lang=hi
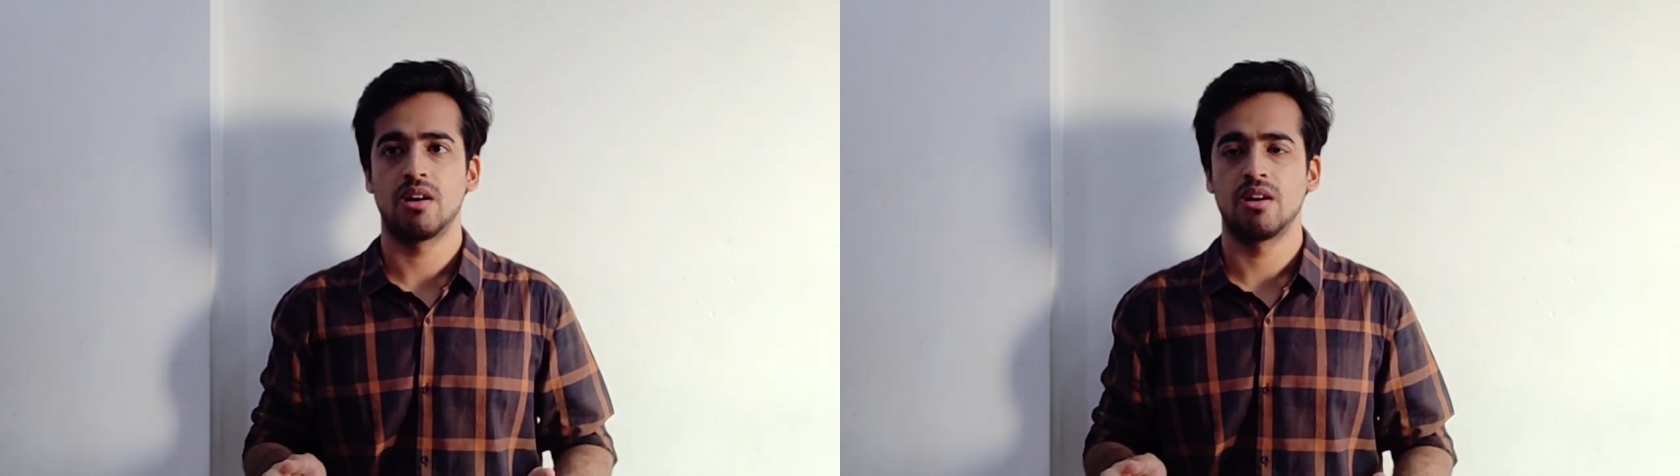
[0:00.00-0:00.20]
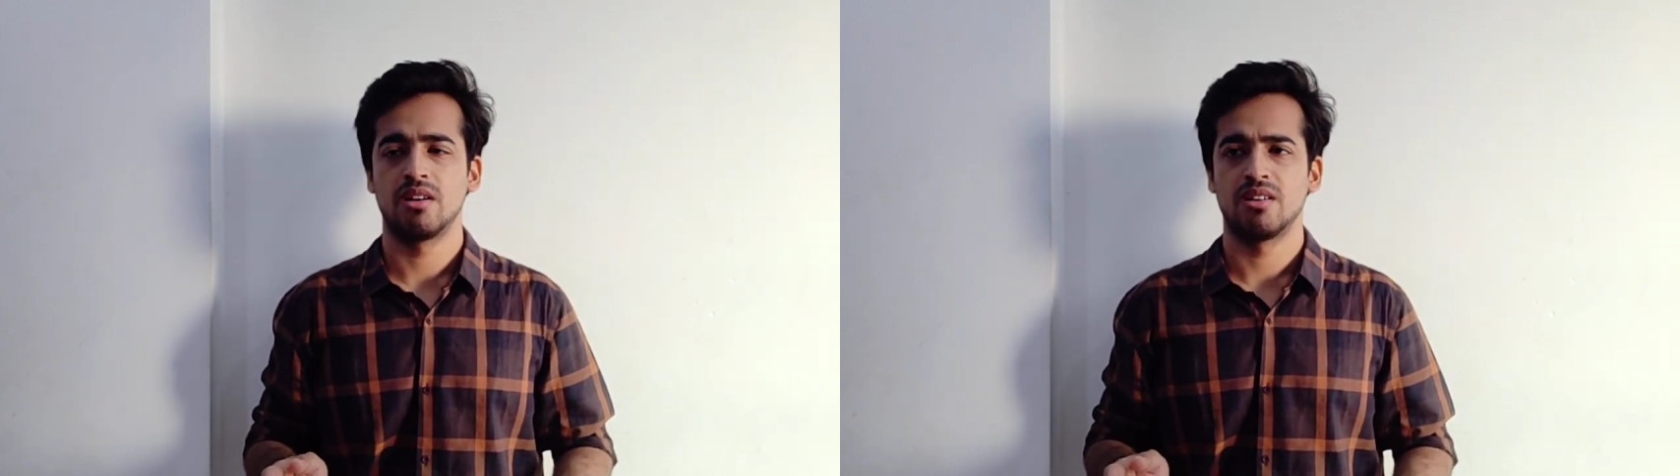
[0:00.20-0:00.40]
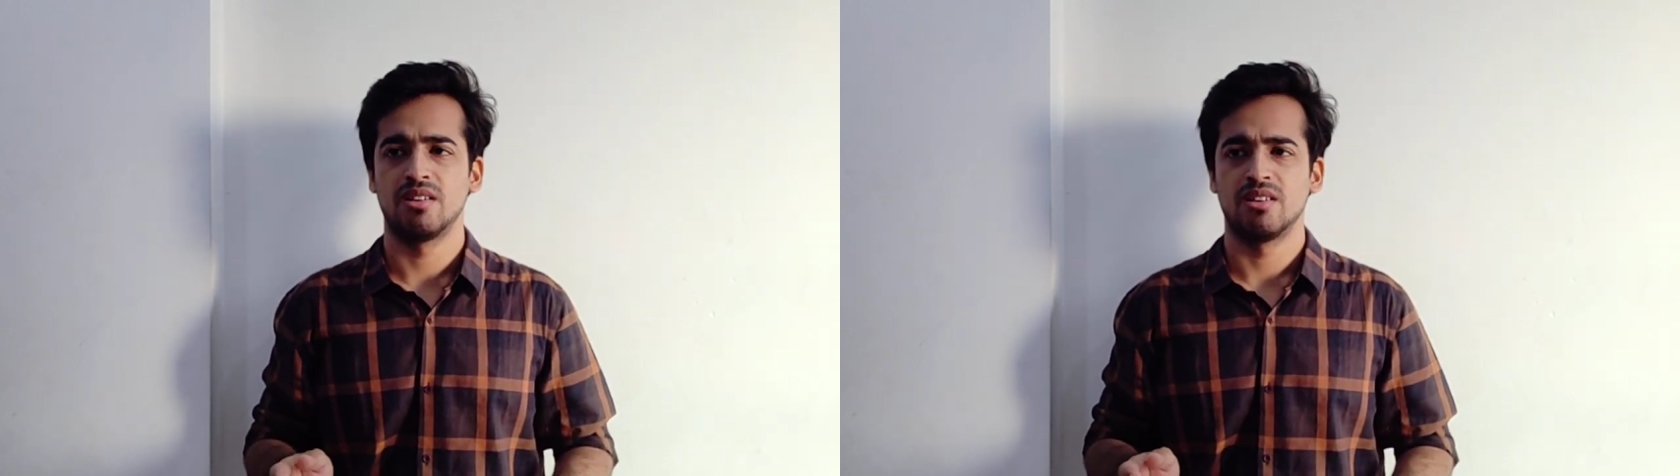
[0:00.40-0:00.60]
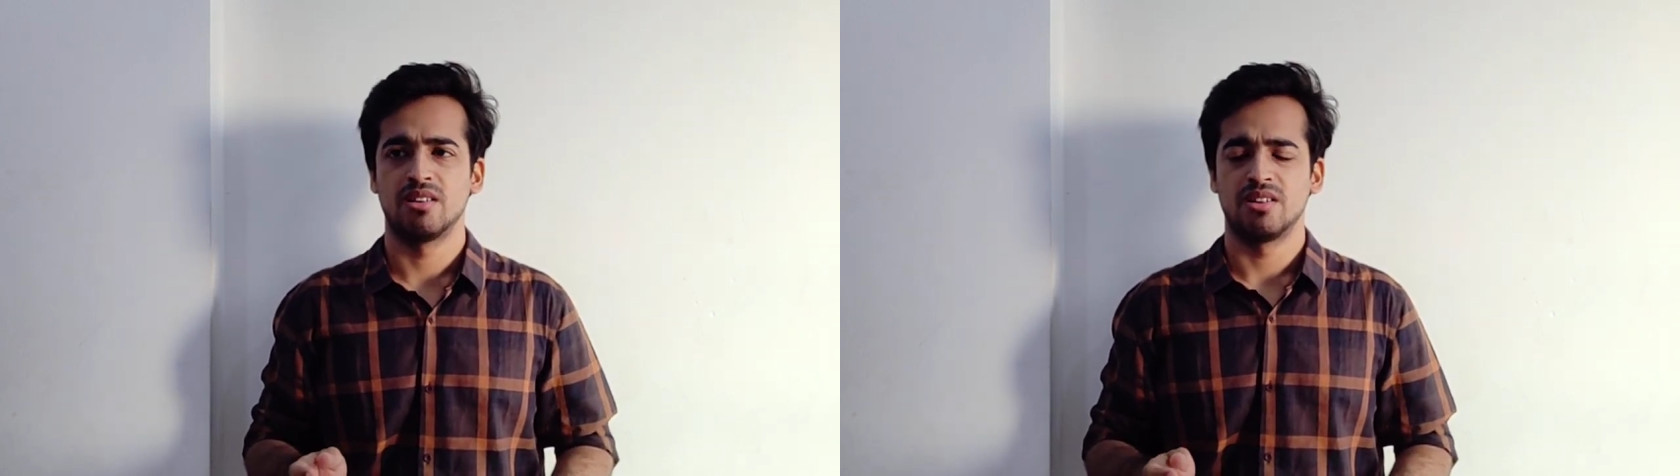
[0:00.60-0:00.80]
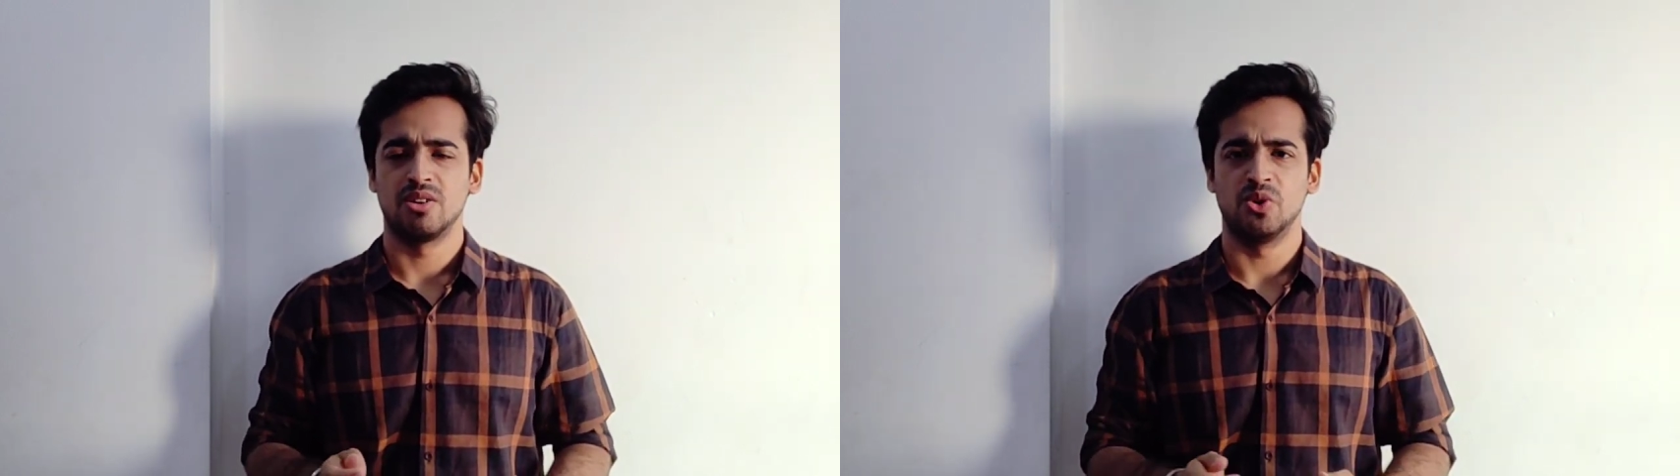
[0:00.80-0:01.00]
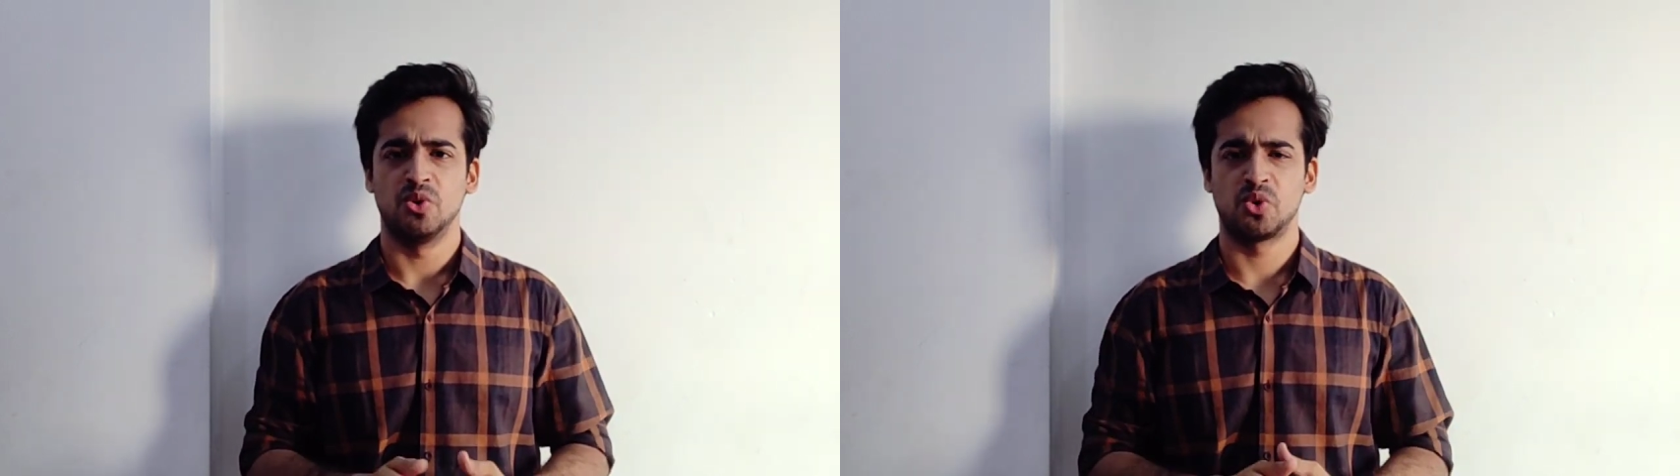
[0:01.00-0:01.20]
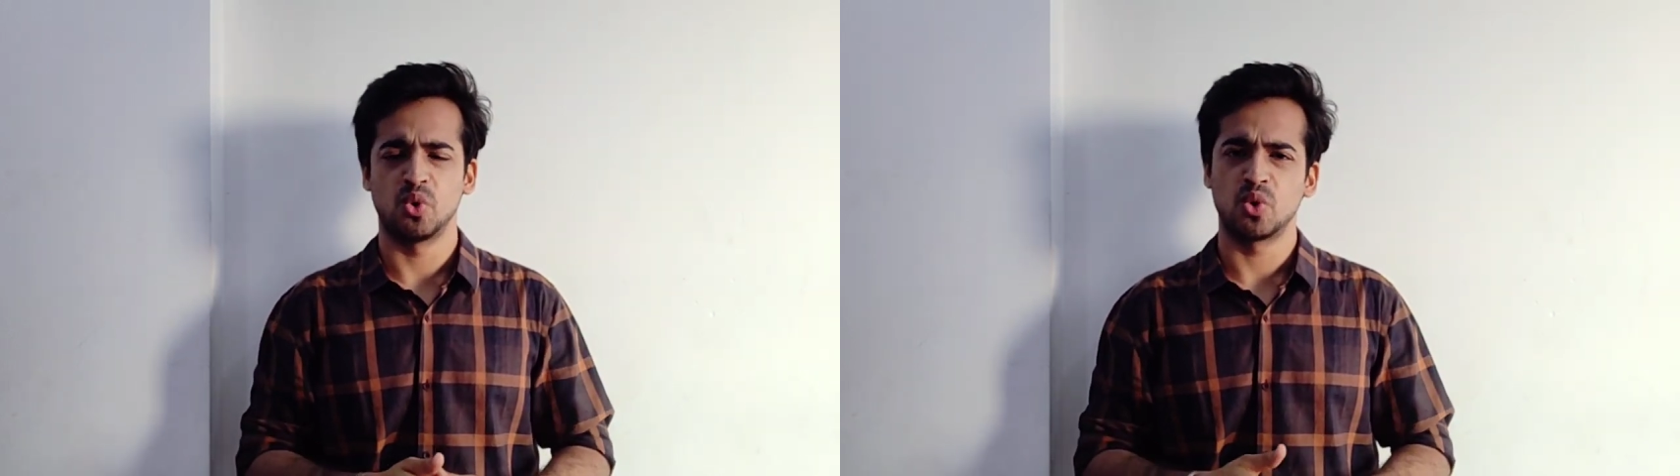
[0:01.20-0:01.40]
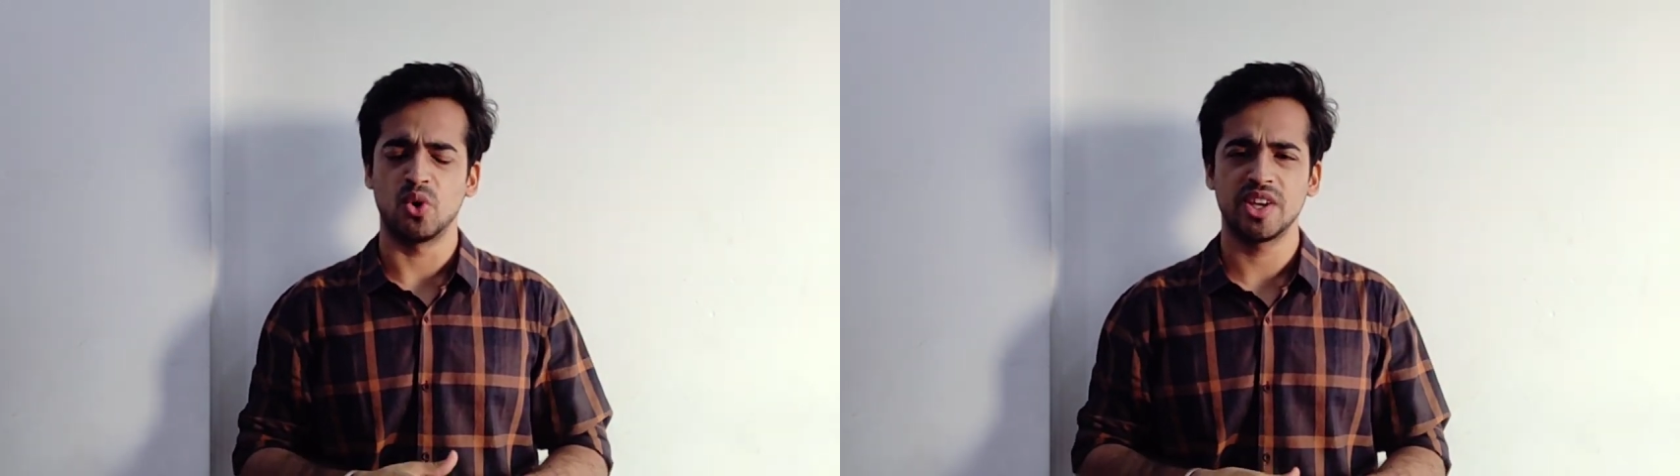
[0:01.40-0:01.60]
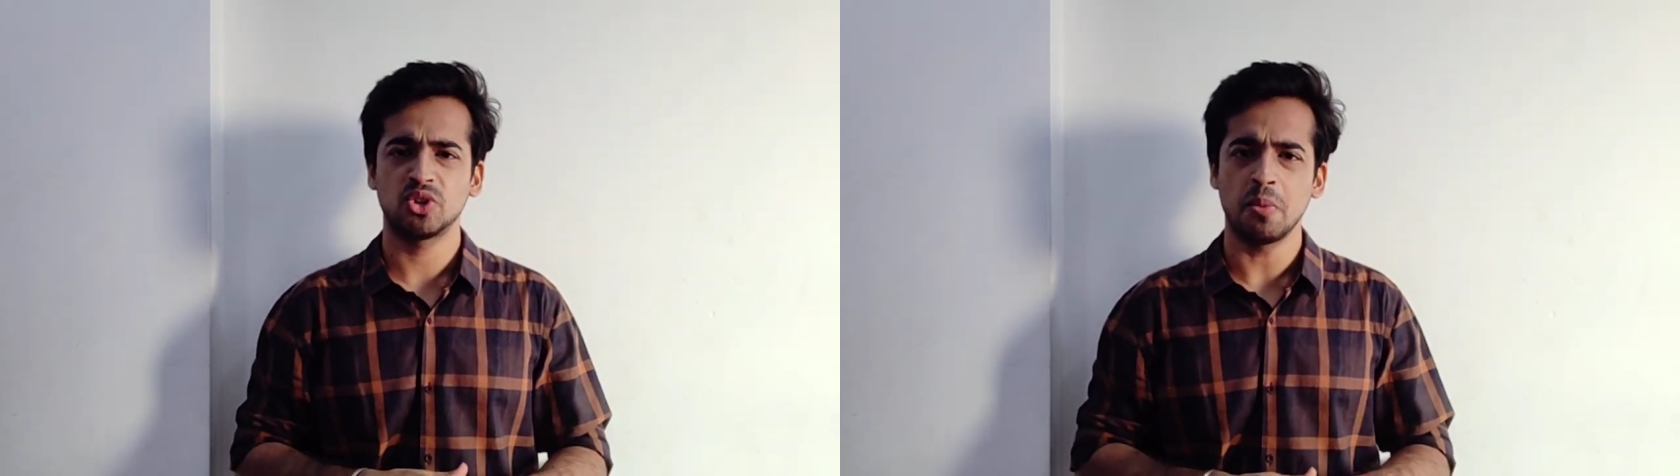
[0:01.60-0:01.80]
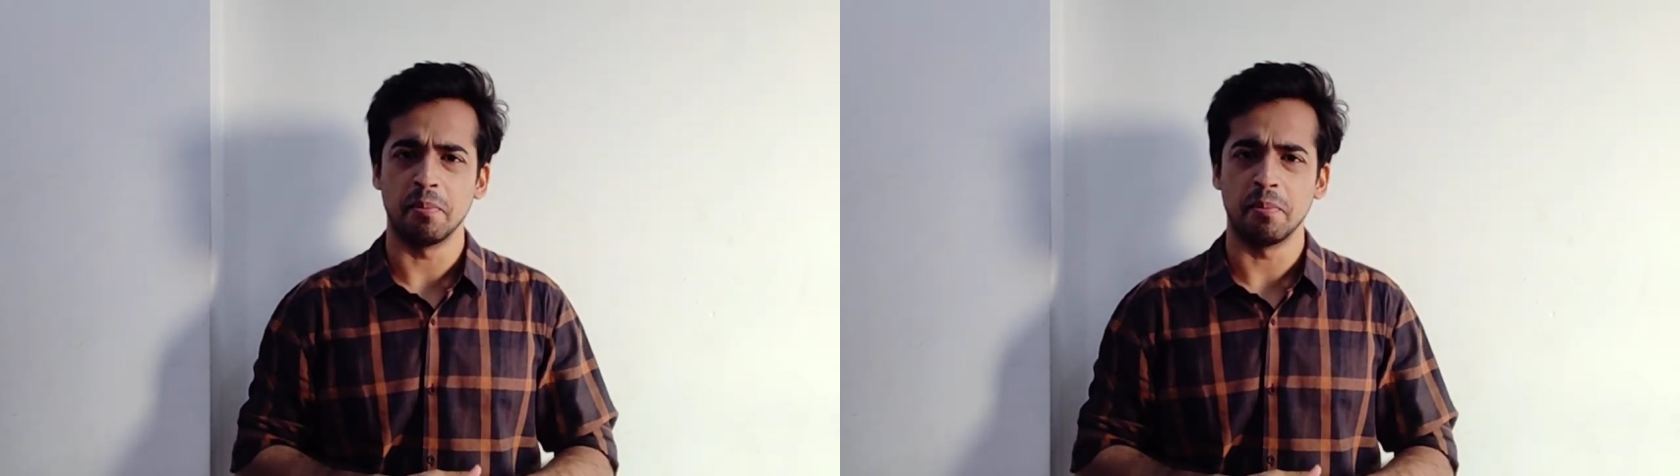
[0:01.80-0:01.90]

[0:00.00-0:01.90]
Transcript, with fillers: रुकोगे